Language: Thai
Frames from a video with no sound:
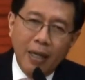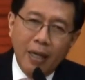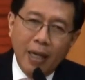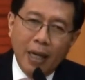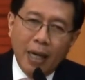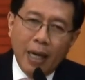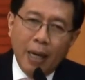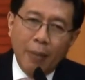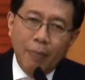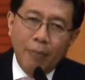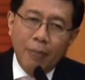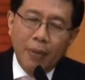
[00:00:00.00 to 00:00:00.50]

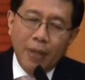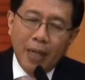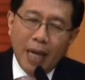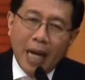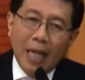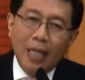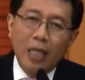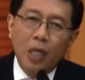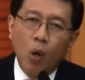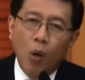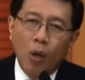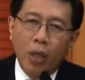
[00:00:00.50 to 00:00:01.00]
นะครับ
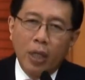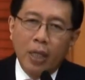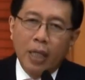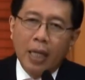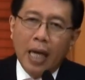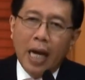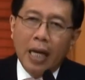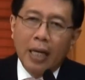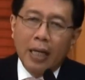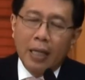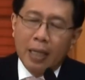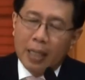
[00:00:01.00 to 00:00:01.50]
ขั้นที่6คือ
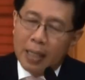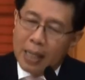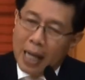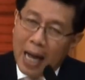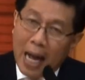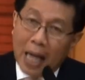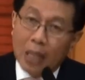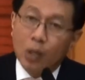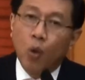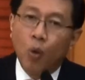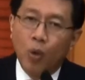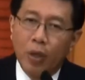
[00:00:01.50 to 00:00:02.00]
ขั้น
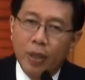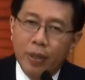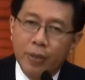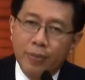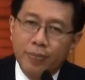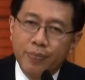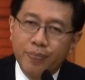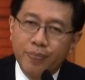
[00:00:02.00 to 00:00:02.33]
หาทุน